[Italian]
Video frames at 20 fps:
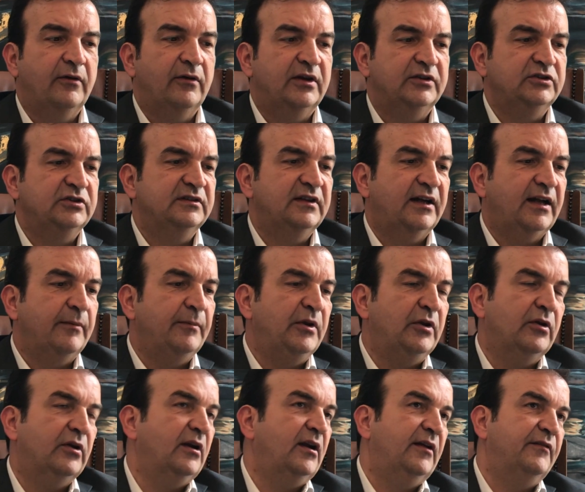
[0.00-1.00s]
una città che
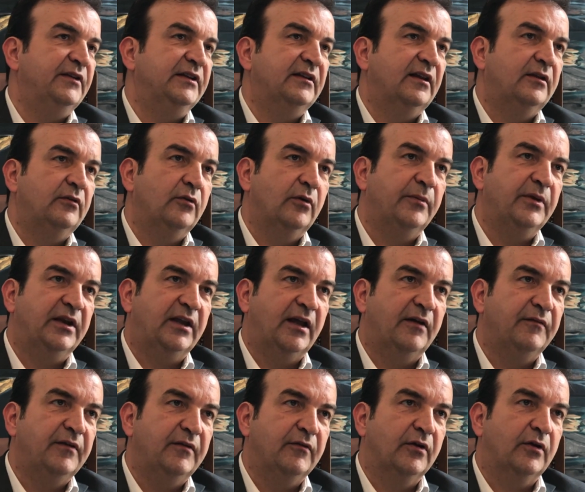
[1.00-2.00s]
migliora la vita degli uomini
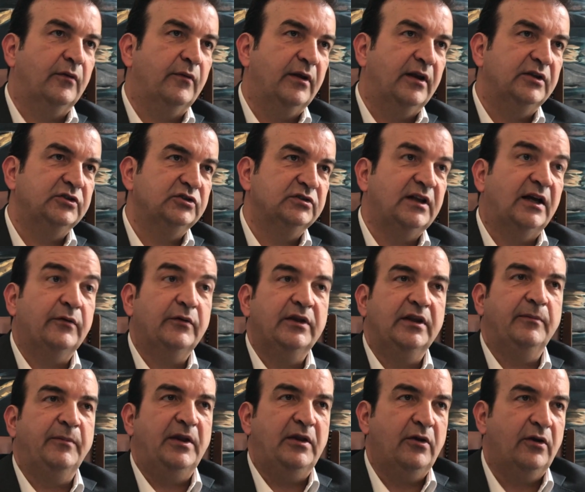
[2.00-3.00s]
che vivono quella città,
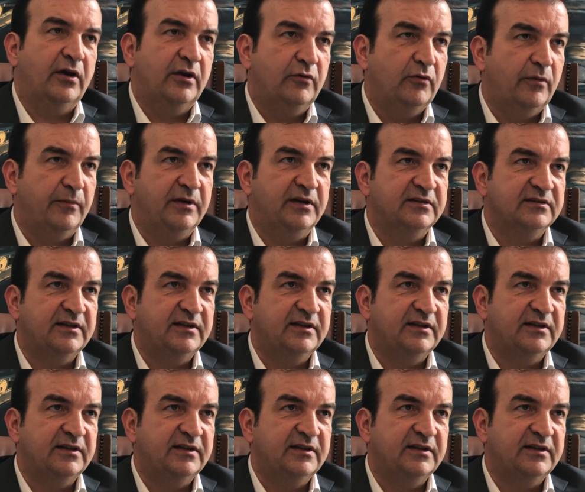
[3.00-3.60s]
quindi migliora gli uomini